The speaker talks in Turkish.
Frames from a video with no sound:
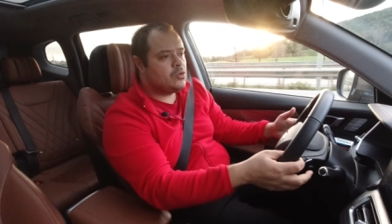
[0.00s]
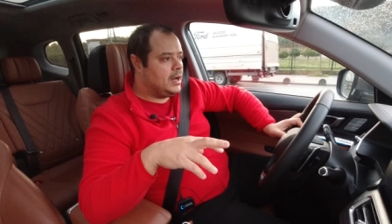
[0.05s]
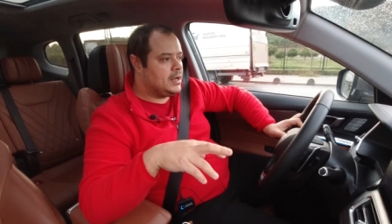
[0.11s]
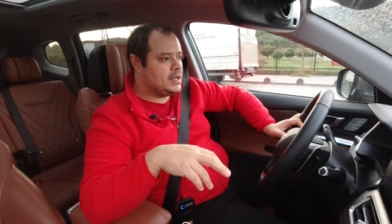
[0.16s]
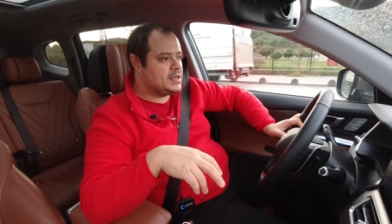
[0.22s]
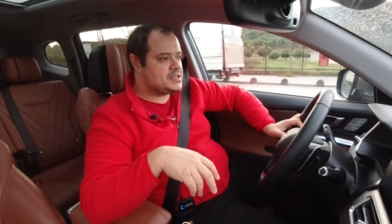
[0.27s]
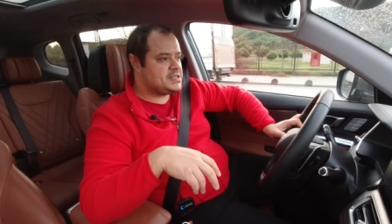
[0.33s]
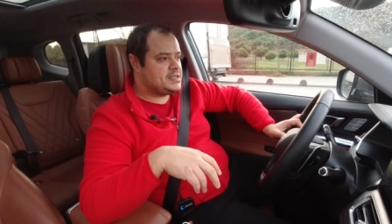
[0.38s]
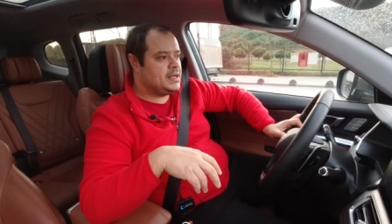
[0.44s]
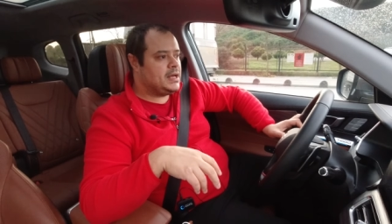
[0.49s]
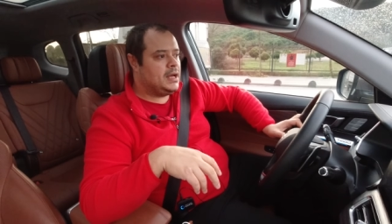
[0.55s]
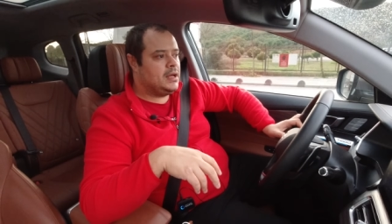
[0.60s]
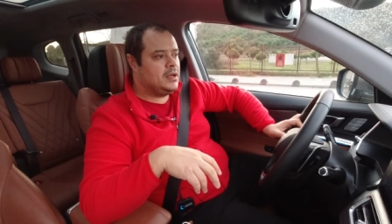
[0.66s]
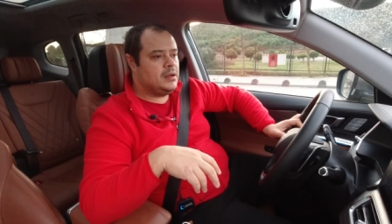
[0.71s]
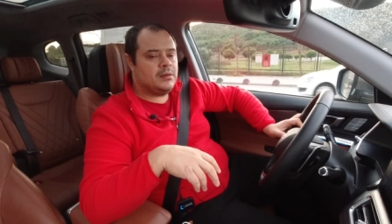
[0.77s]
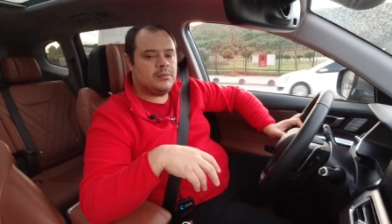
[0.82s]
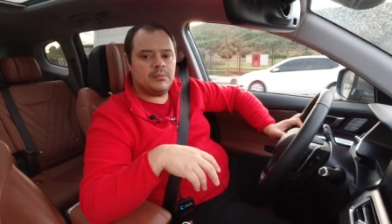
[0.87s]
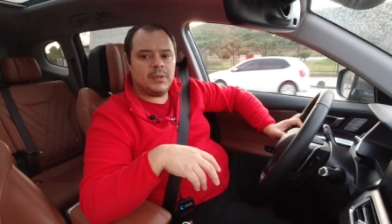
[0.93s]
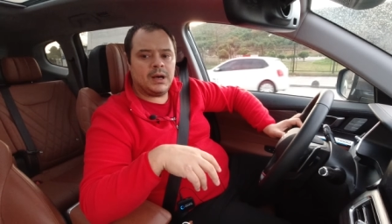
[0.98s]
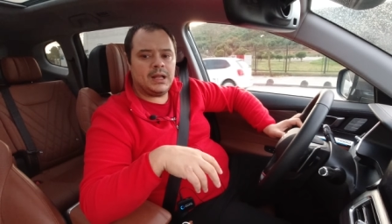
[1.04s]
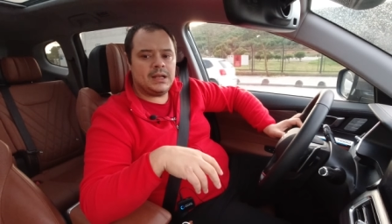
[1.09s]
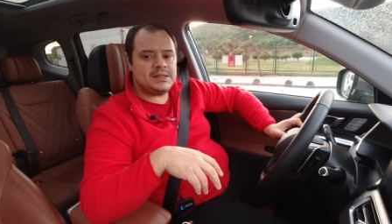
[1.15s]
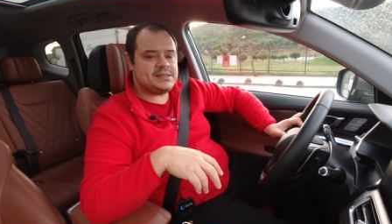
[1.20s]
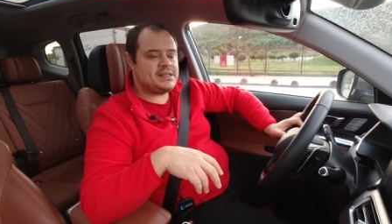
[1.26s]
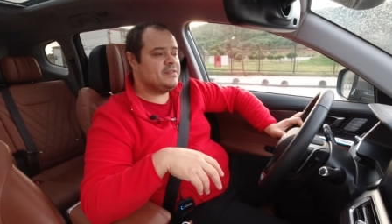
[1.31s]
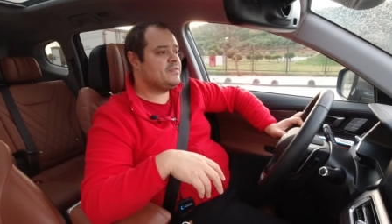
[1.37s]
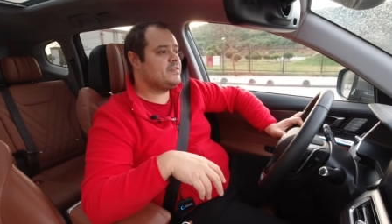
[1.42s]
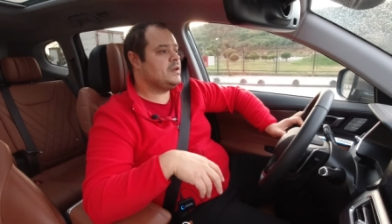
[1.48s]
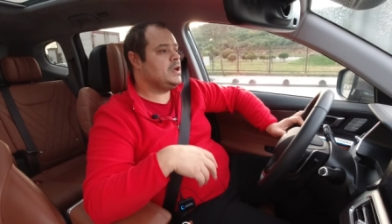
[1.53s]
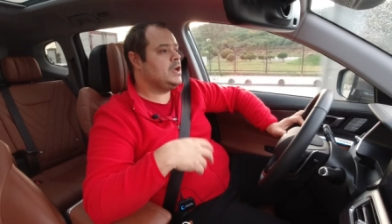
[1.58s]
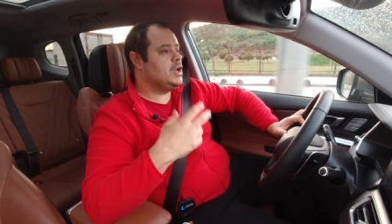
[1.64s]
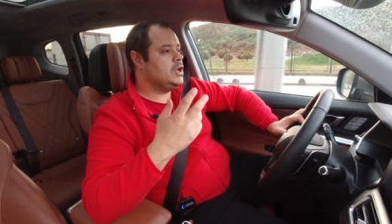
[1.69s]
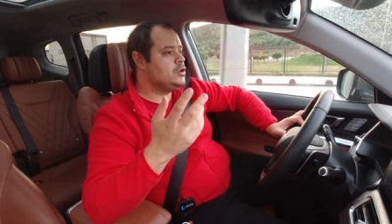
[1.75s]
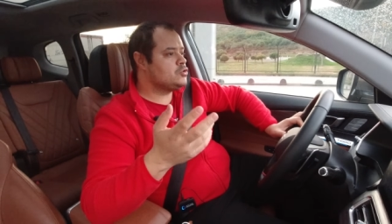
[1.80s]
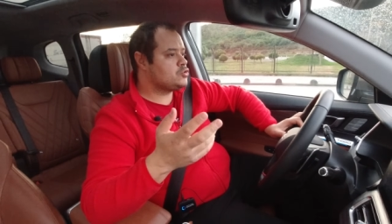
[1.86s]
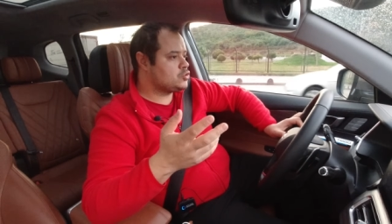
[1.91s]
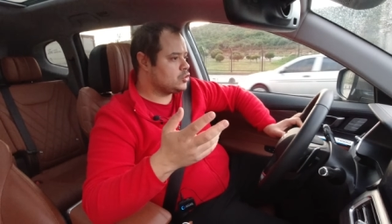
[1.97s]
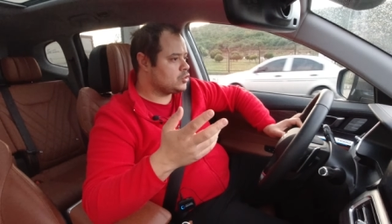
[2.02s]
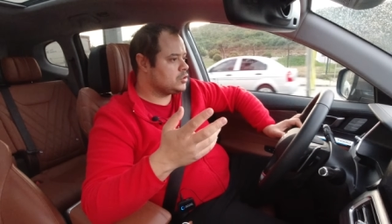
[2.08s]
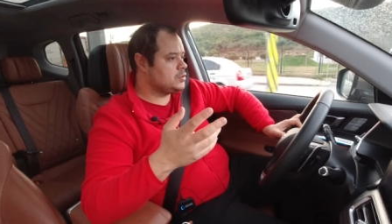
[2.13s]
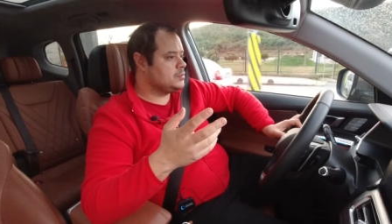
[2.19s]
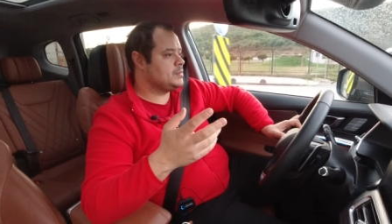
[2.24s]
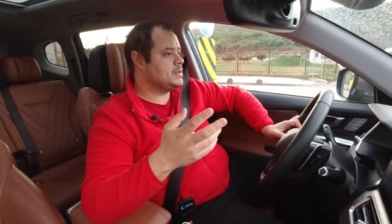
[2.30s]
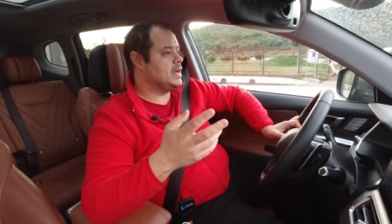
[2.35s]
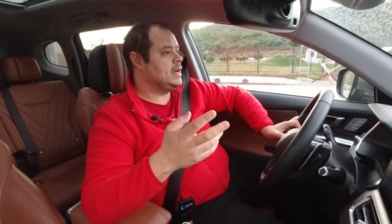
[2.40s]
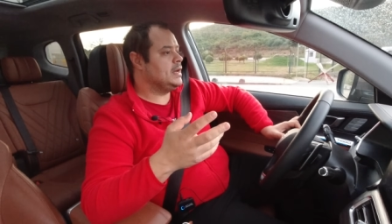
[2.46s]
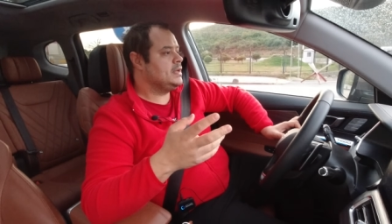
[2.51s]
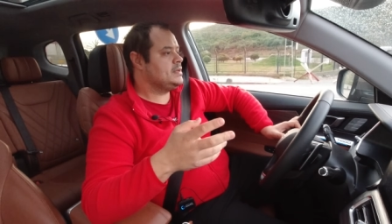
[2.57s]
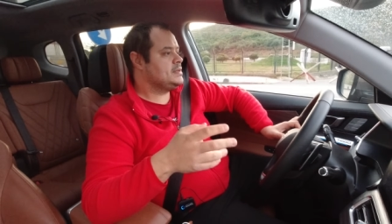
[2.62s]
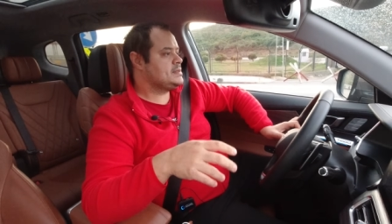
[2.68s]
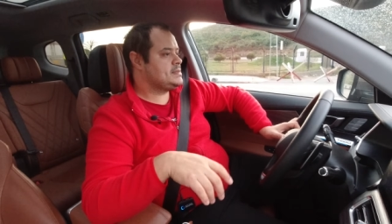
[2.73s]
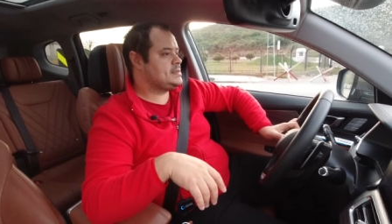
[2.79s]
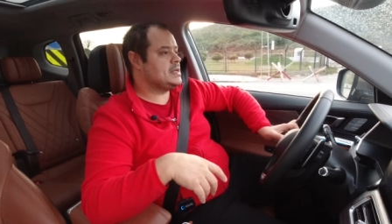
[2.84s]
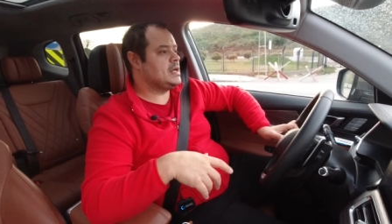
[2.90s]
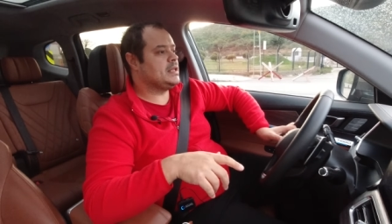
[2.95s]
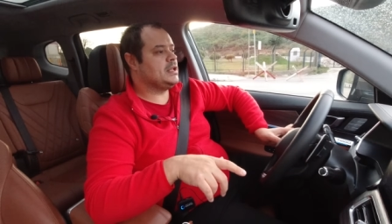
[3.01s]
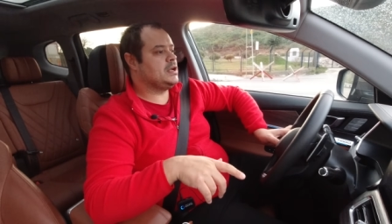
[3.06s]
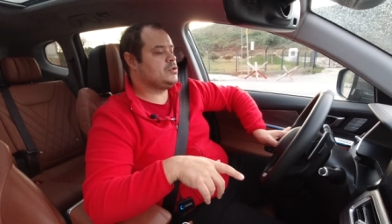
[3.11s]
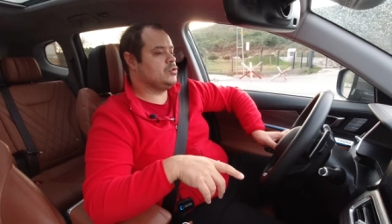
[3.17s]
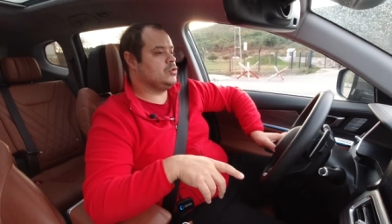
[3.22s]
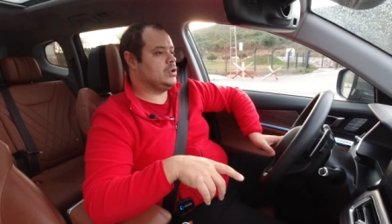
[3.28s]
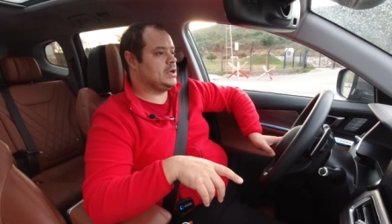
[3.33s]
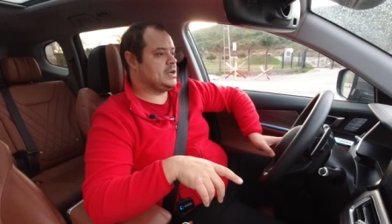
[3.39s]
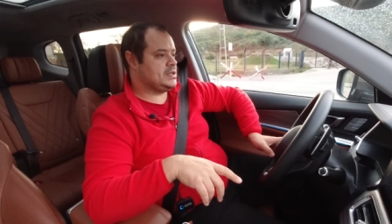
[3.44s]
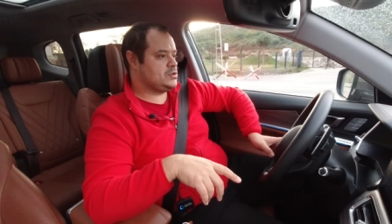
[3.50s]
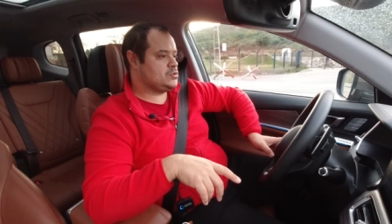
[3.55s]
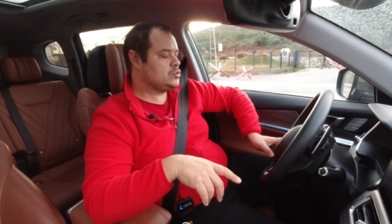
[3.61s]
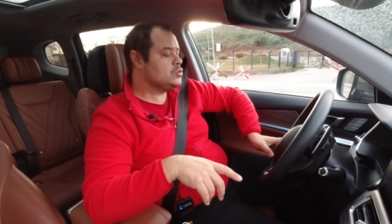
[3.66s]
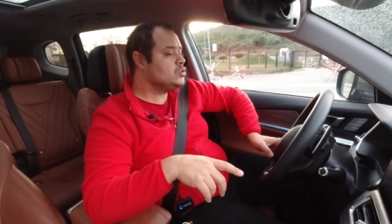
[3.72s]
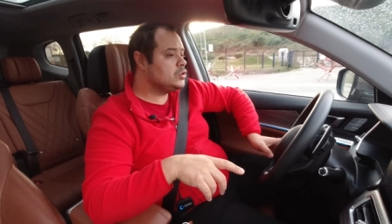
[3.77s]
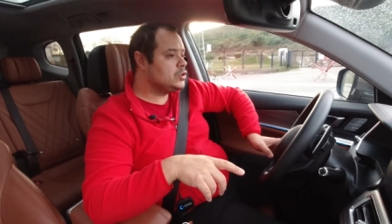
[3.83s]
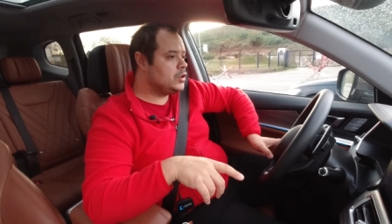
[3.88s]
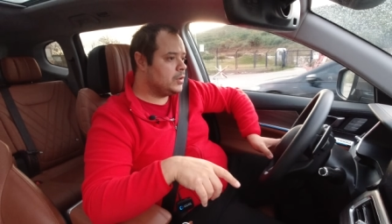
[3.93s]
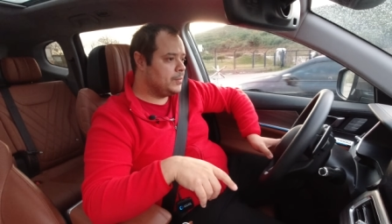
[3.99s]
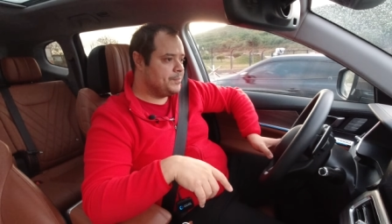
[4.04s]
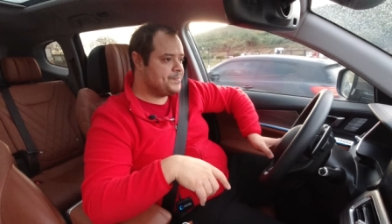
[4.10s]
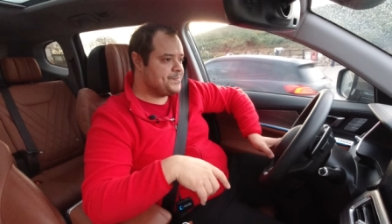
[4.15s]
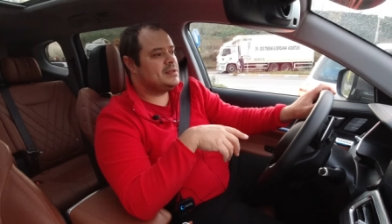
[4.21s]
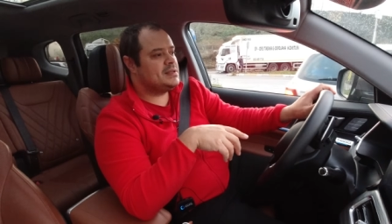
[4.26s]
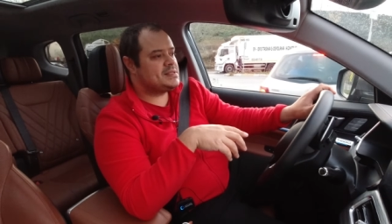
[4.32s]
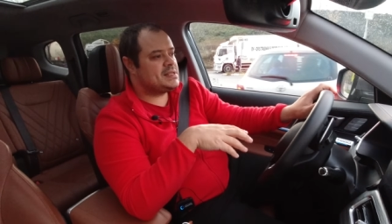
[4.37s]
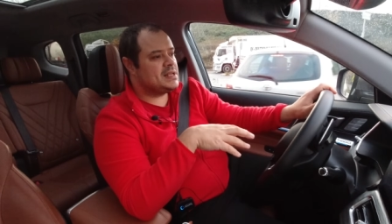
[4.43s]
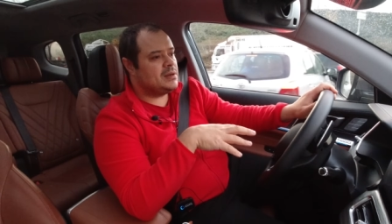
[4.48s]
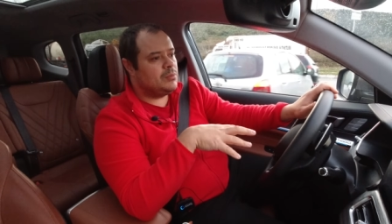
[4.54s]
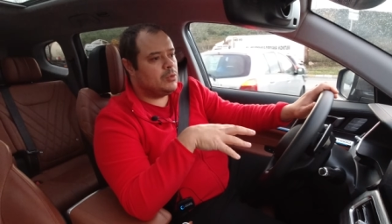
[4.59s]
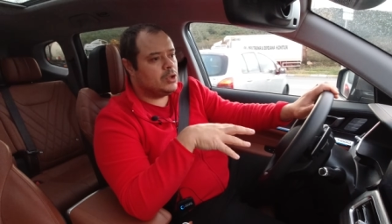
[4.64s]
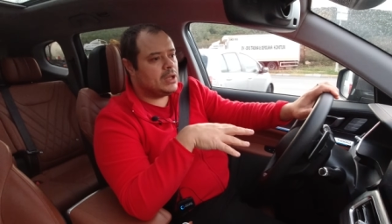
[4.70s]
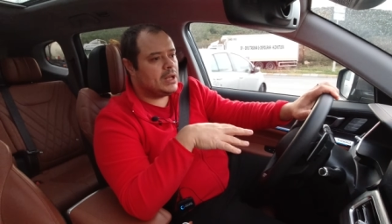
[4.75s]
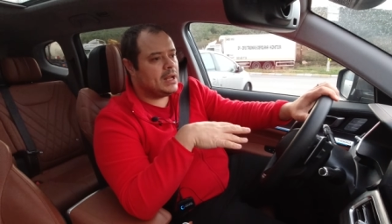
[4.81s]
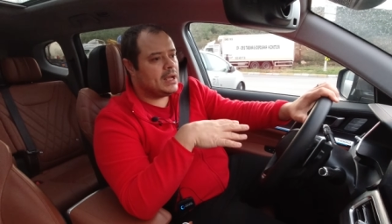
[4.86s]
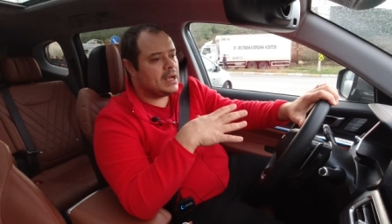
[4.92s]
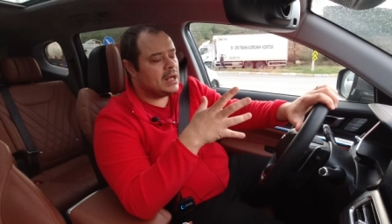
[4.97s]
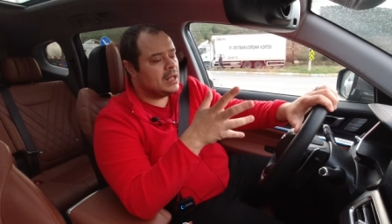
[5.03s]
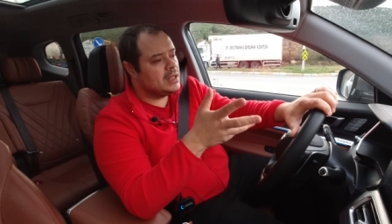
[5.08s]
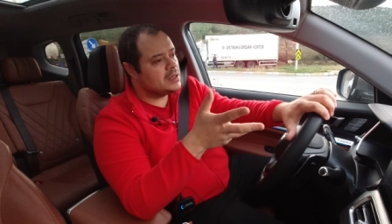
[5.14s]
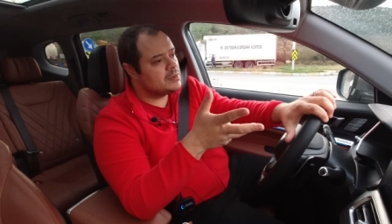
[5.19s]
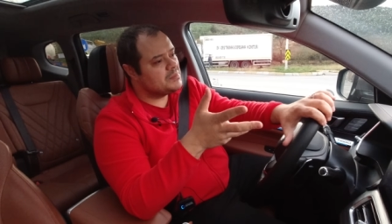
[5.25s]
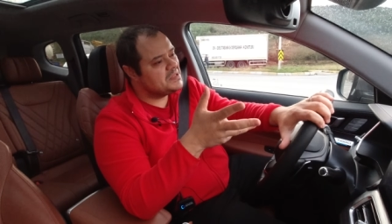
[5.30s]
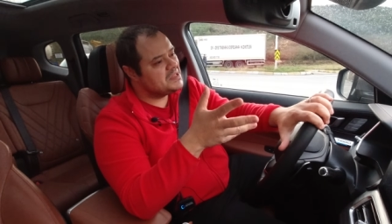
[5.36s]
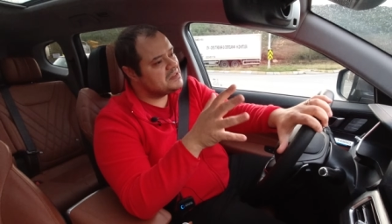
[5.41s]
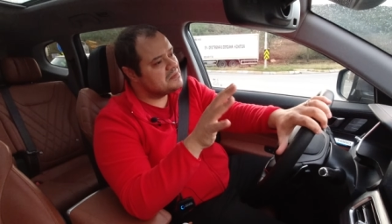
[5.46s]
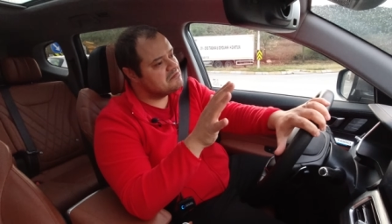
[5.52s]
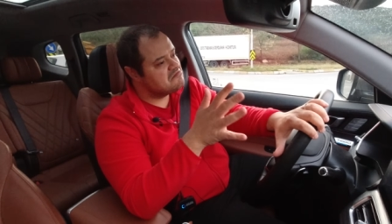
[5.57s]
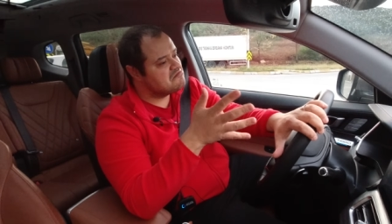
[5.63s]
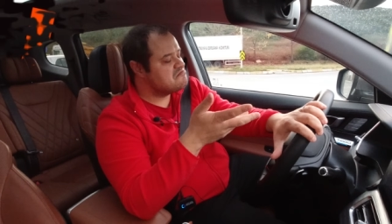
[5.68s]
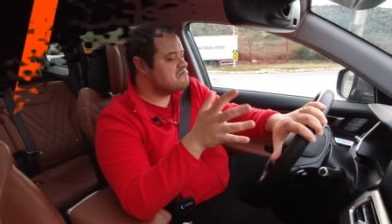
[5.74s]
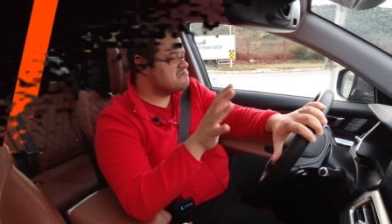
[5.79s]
Araçta maalesef en üst donanım da standart olarak sunuluyor. Tasarım olarak alır mıyım?